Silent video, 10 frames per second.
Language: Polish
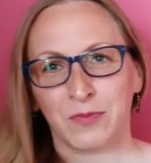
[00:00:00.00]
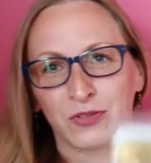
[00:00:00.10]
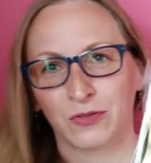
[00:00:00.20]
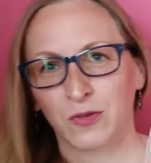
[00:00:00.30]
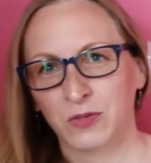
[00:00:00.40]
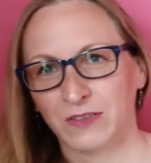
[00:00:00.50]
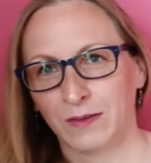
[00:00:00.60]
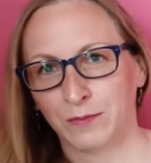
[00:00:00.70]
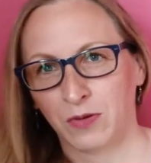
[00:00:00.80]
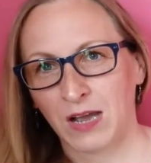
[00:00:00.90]
początku może
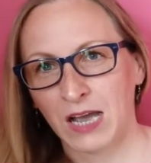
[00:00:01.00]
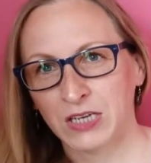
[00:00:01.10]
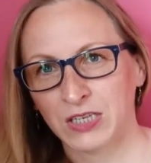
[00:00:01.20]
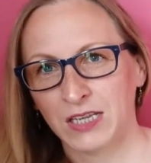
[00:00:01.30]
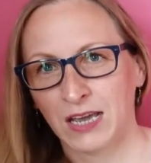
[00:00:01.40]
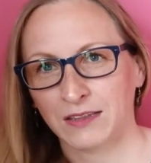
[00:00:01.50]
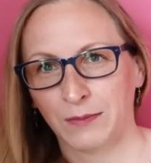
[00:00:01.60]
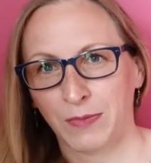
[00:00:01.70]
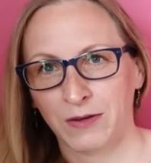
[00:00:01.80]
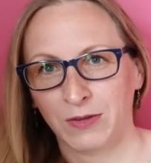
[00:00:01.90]
Wam pokażę, jak
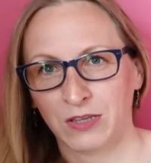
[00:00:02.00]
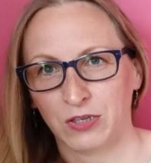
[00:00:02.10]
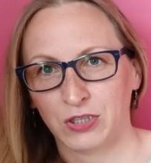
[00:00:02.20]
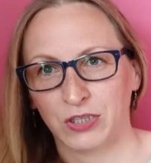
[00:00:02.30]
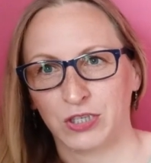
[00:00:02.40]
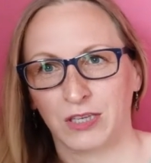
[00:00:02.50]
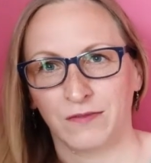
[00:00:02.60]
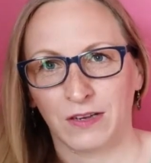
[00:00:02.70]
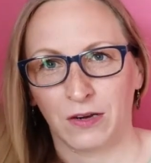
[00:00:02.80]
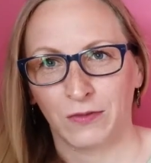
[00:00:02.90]
te perły księżniczki
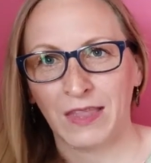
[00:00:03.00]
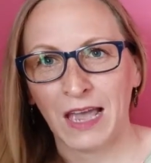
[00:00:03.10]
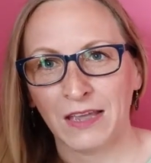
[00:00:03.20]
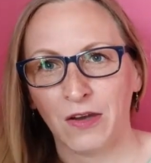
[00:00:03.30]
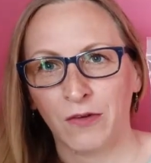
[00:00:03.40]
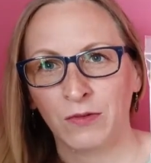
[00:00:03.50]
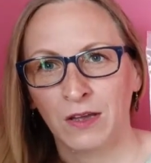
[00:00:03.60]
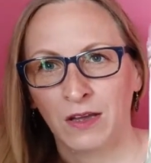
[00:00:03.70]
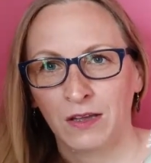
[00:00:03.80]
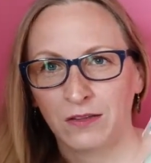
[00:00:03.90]
wyglądają.
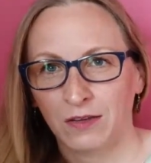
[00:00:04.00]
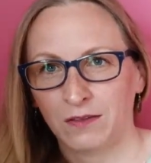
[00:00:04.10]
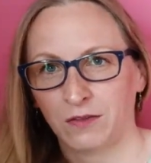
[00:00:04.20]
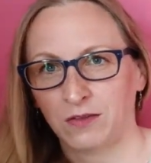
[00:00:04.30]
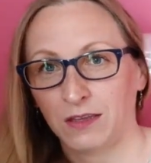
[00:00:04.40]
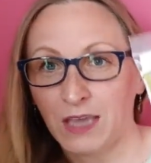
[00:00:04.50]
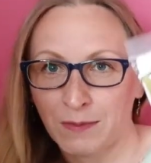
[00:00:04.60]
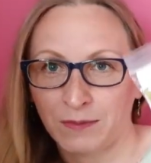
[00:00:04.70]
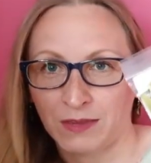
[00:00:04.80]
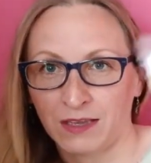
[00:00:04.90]
To jest coś, to... ja
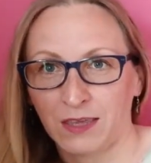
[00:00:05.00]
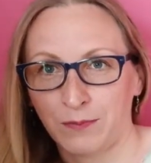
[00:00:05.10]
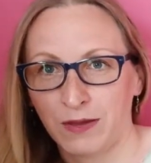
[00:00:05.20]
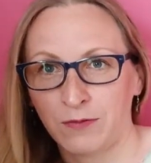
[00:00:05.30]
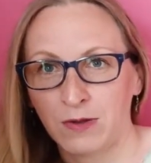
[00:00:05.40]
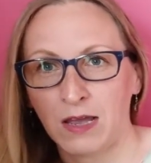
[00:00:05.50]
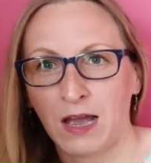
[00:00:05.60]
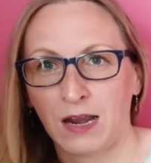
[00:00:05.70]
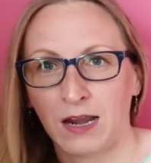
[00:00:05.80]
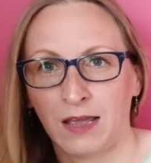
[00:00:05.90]
mam takie perły,
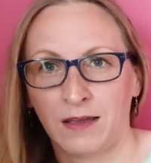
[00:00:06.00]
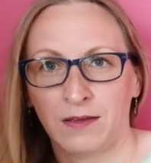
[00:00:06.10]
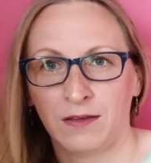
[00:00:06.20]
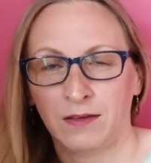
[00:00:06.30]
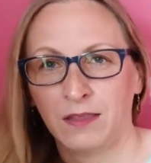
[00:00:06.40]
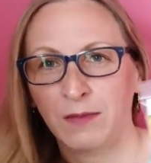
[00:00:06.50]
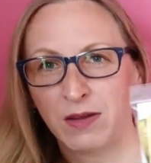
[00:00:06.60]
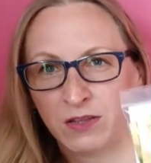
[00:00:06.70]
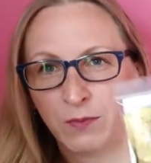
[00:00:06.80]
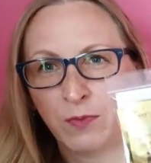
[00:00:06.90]
ale e,
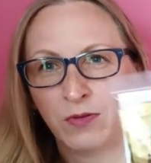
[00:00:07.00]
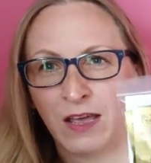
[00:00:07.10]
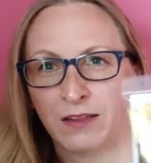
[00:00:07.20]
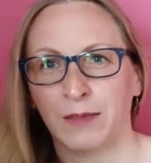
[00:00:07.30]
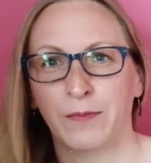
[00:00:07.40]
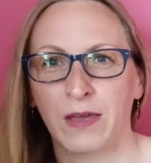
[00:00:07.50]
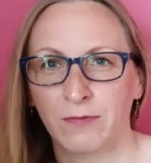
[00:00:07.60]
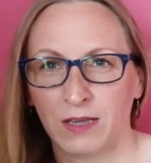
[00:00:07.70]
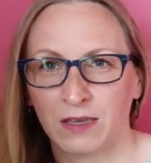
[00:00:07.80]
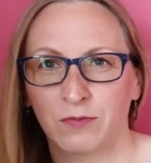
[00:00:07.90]
najbardziej popularne
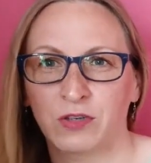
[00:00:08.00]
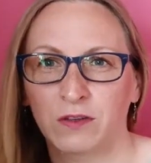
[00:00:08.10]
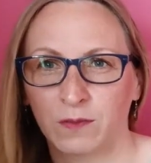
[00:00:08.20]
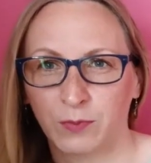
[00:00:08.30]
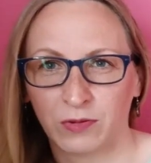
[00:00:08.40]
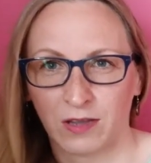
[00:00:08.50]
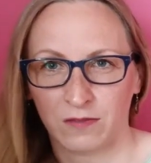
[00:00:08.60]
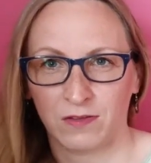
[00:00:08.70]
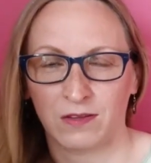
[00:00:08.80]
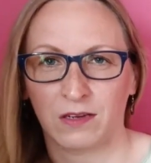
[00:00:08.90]
perły, jakie możecie spotkać
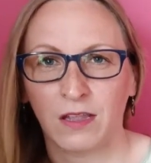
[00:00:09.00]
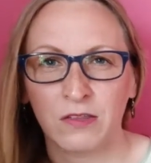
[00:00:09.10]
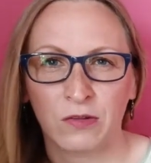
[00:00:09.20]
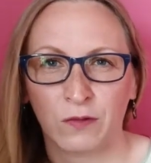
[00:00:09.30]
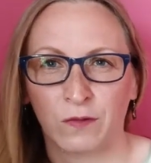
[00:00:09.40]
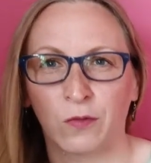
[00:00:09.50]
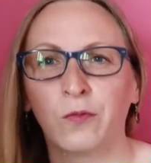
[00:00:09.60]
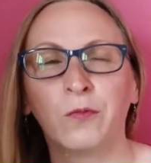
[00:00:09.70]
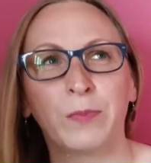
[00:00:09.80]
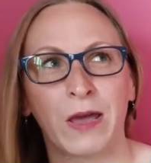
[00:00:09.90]
w internecie, to
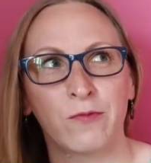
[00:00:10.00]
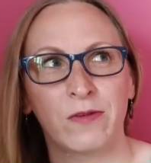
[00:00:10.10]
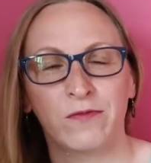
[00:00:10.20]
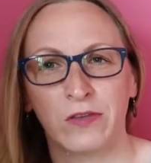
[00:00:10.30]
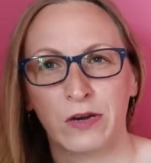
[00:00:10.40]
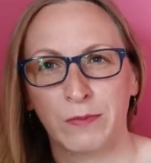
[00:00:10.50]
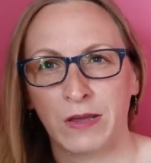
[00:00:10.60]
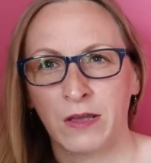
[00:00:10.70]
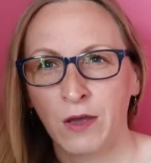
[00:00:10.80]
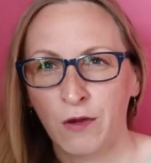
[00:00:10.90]
są perły
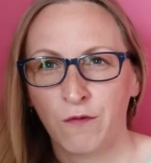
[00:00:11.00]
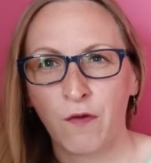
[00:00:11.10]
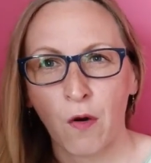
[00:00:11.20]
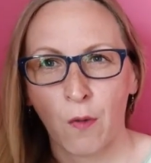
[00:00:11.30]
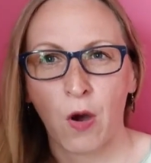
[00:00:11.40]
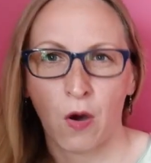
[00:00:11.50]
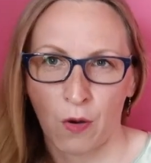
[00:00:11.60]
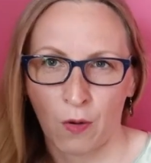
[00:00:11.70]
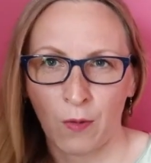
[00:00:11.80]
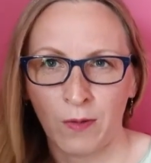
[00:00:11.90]
firmy
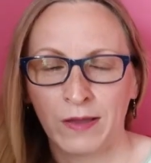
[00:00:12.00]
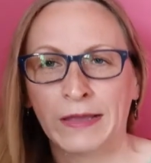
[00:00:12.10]
Fouho.